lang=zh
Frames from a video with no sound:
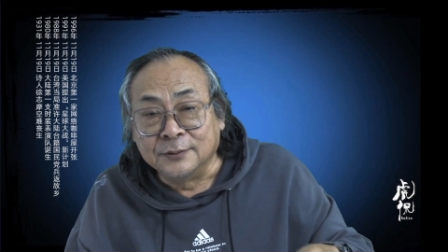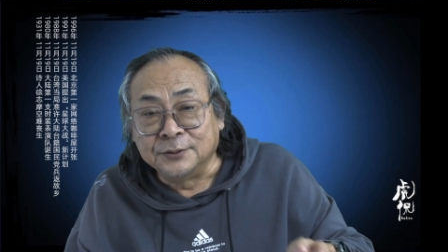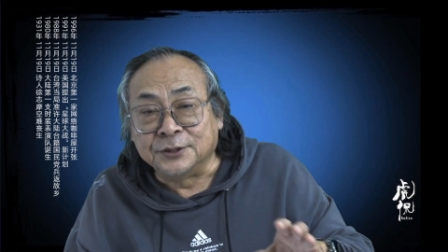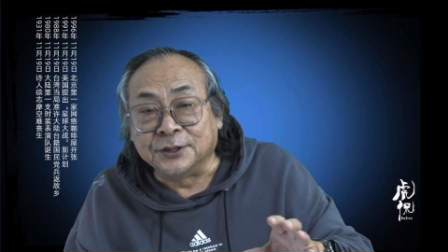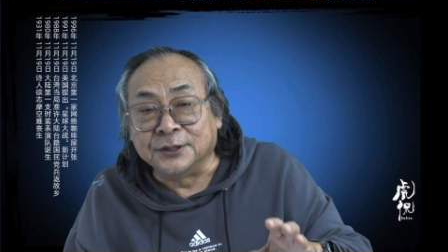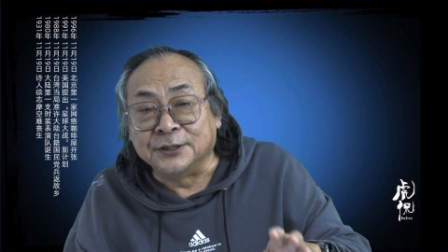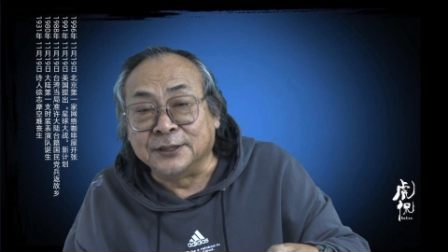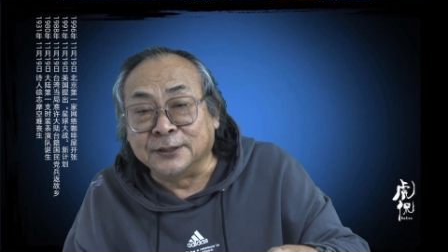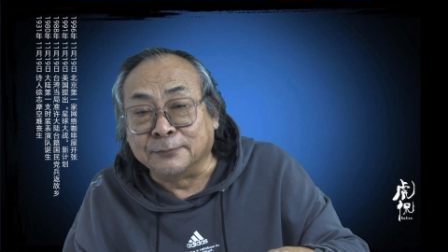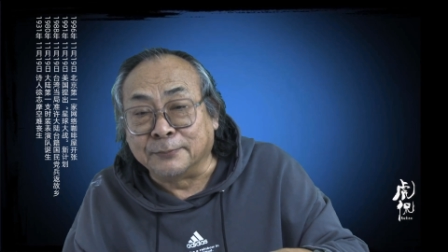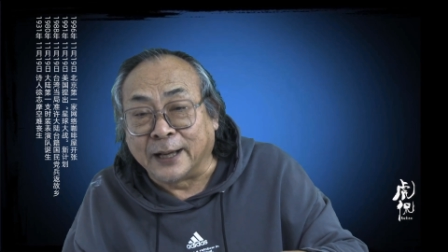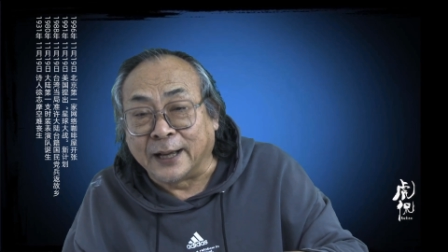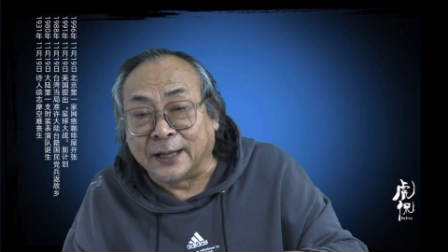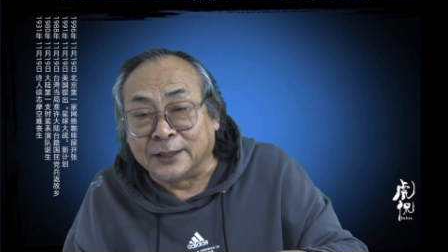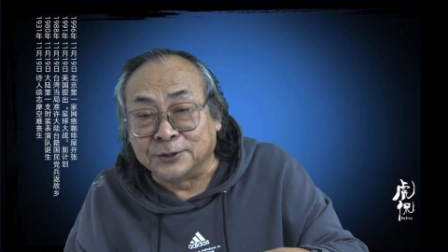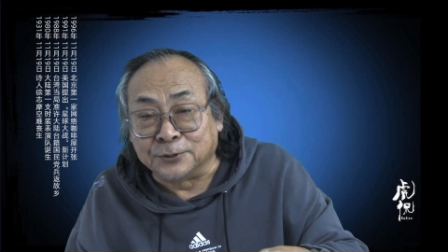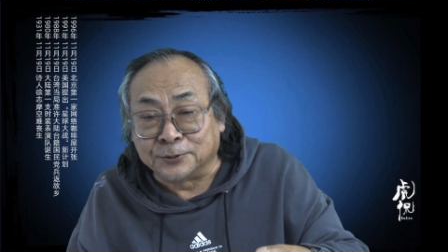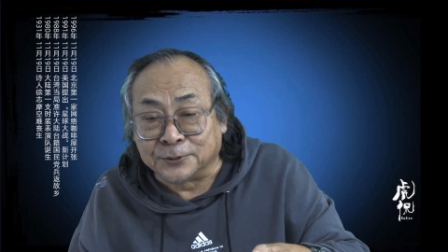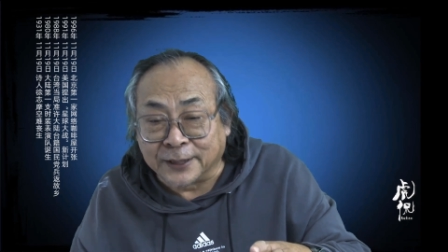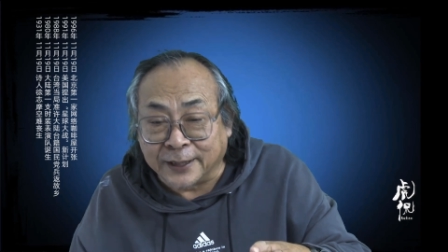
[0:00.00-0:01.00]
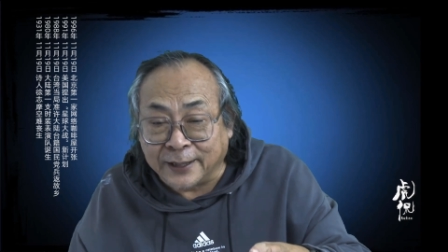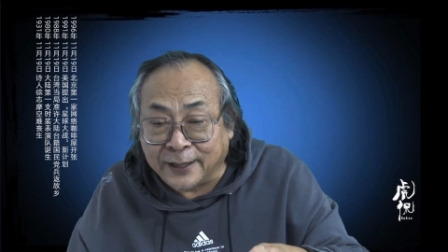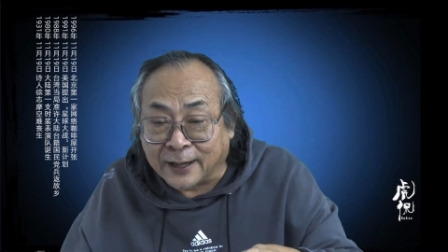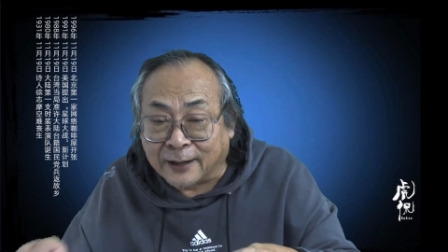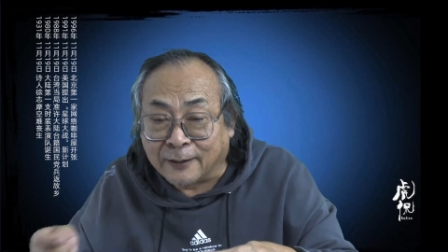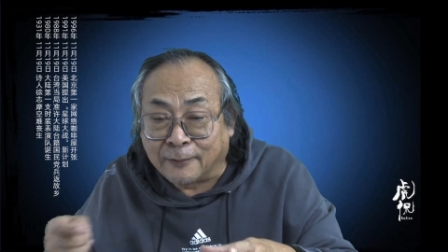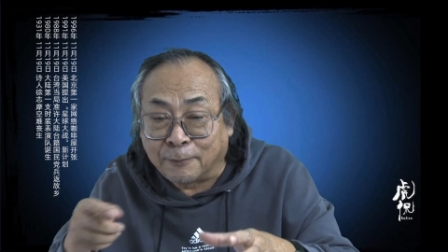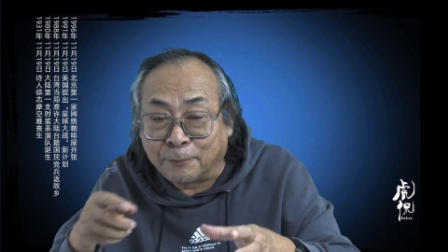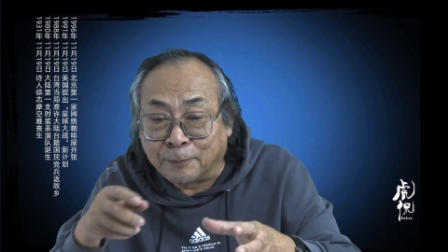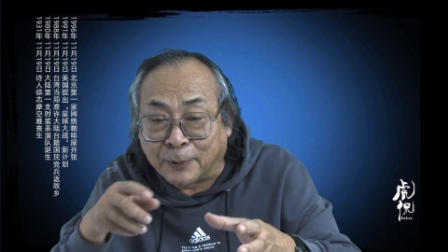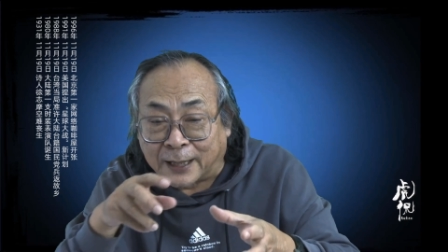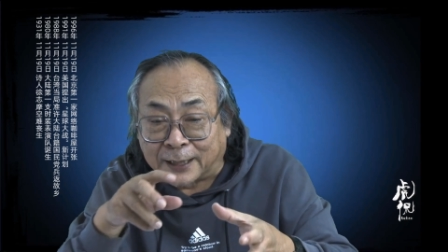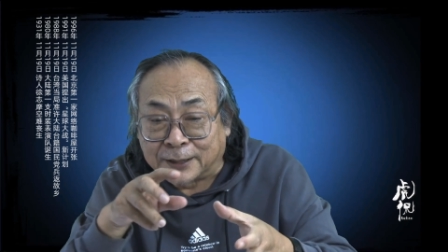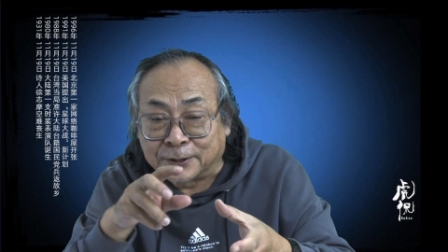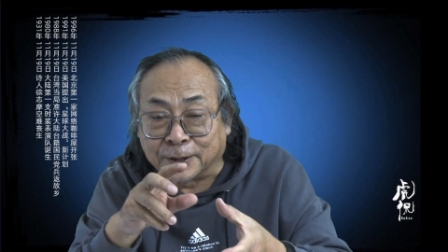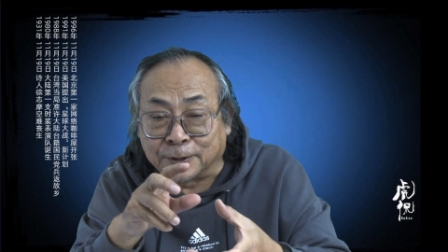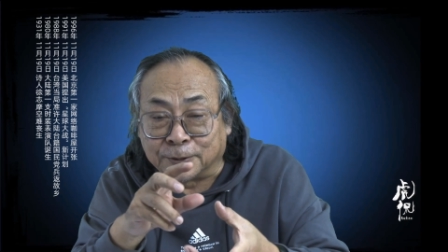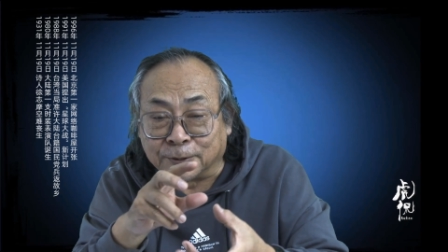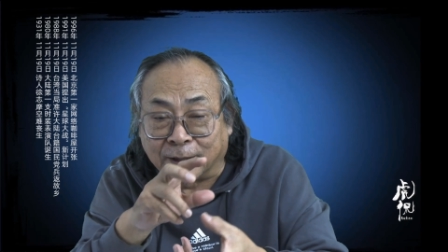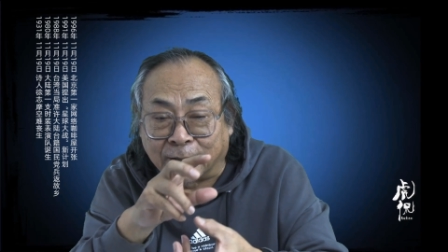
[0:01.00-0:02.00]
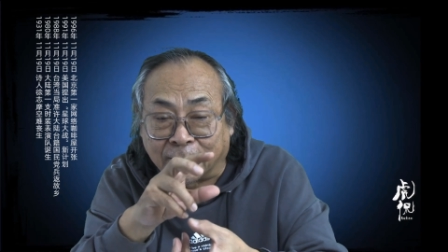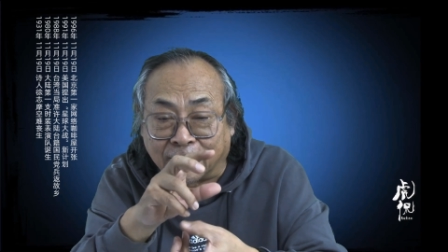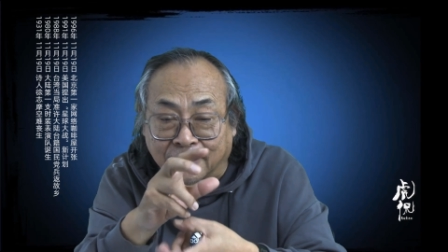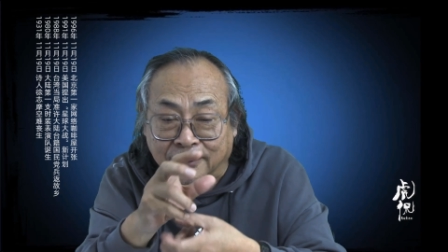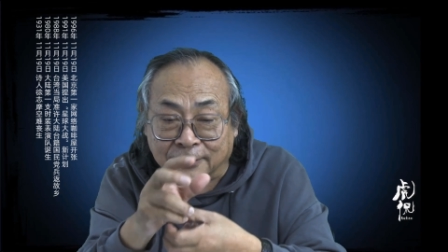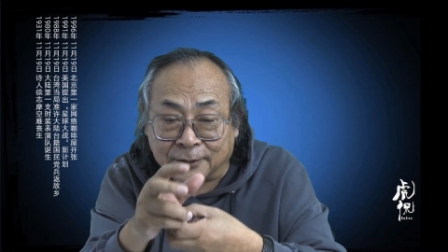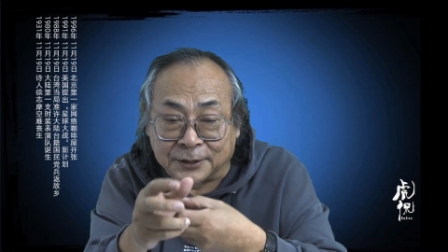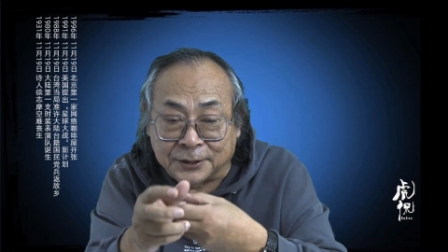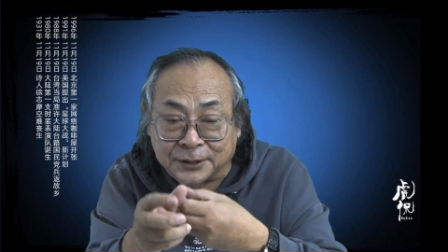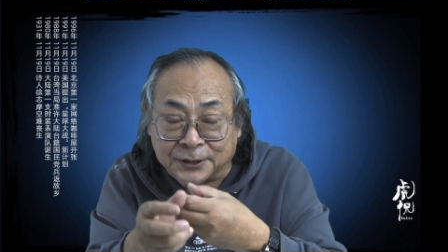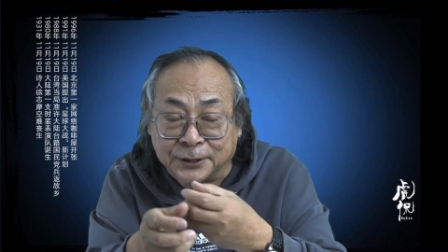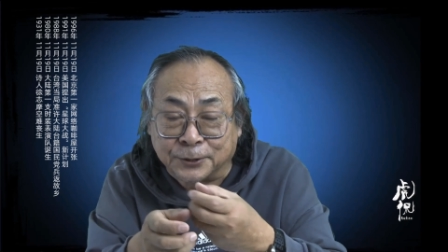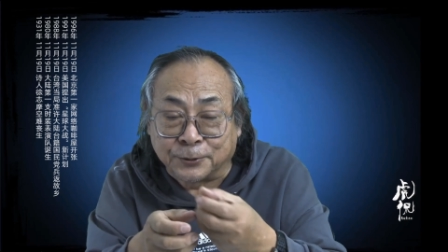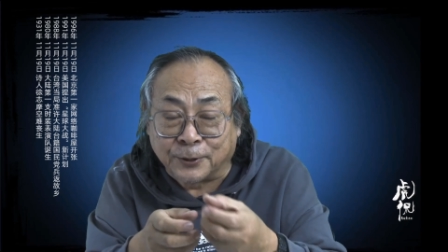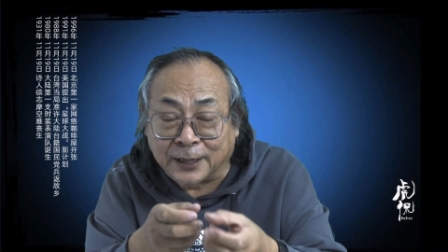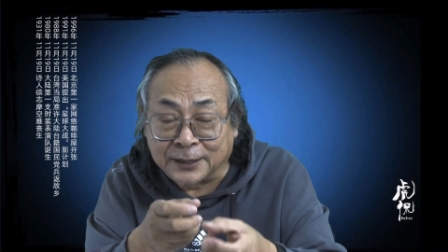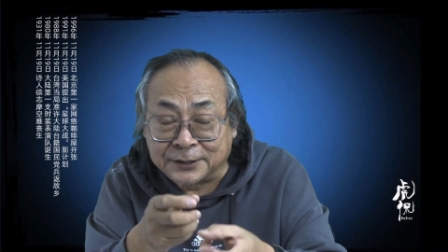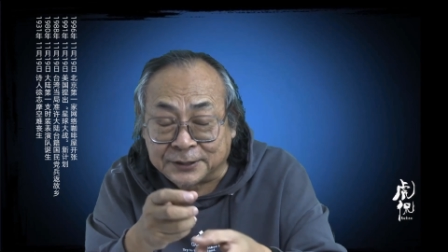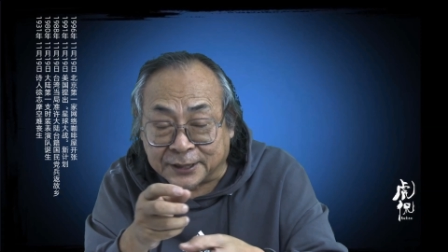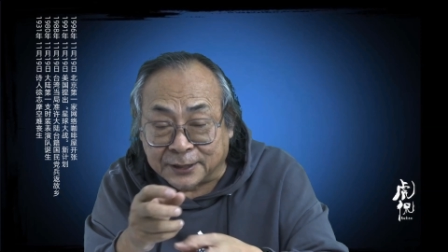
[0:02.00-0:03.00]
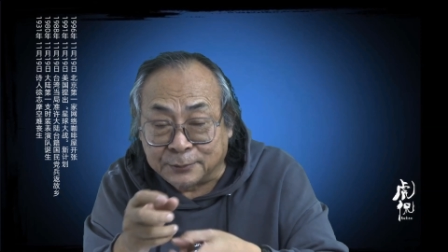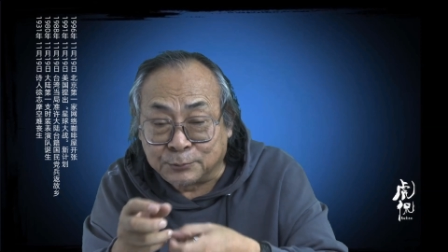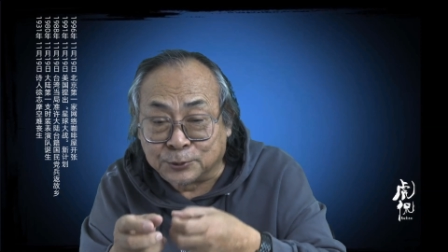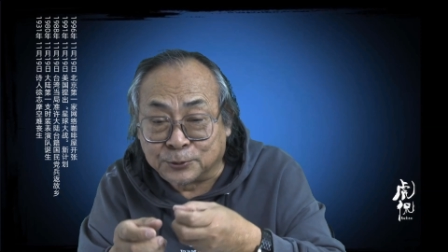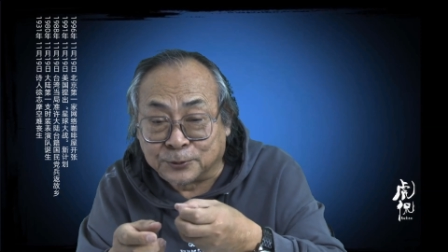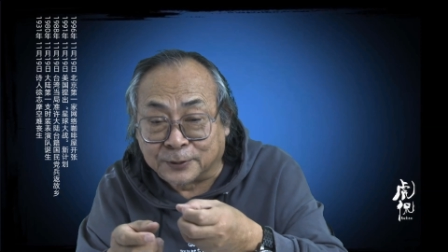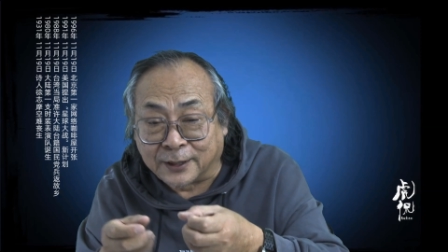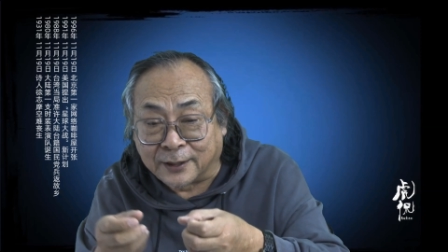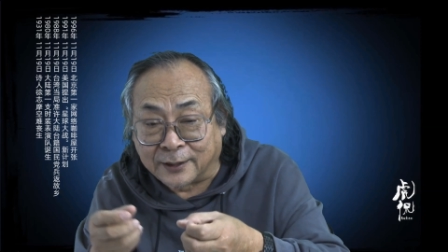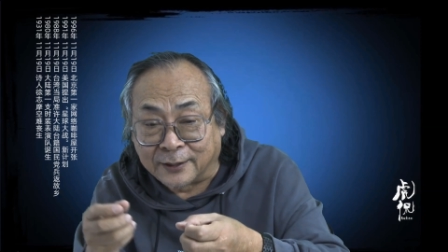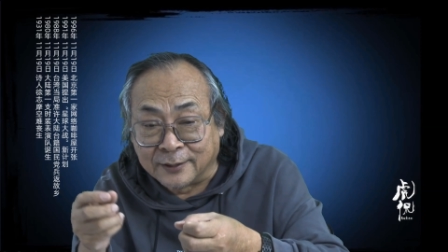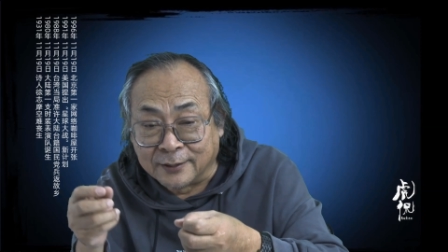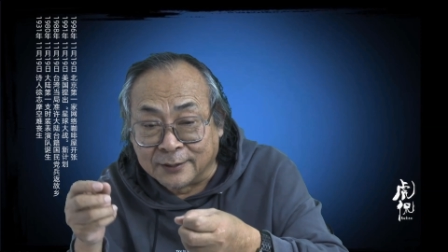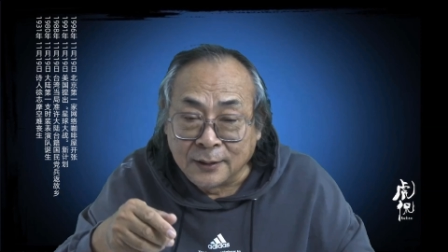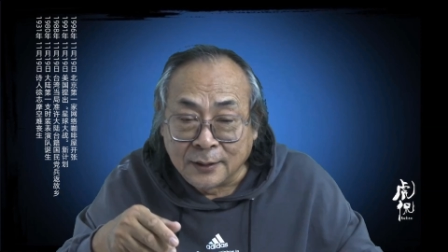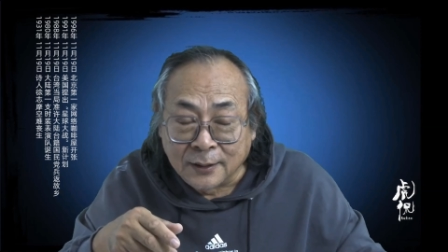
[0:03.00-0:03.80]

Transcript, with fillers: 金经麦就这样把这一段儿移花接木啊，